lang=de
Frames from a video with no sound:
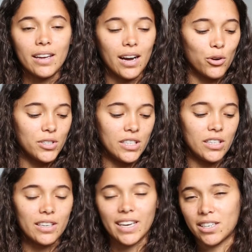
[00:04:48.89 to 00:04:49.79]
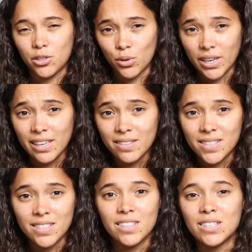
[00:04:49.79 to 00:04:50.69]
Auch die Kategorien
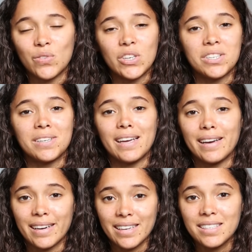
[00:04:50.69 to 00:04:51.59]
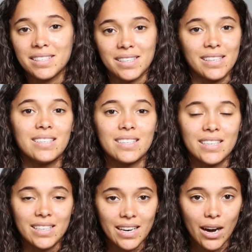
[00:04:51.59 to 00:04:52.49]
sind inzwischen richtig,
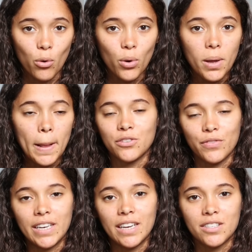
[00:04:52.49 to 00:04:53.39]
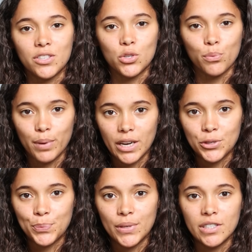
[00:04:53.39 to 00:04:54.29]
richtig genau. Also wenn ihr jetzt zum
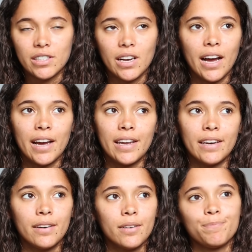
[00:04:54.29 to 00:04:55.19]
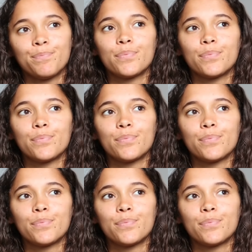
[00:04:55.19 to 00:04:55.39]
Beispiel ein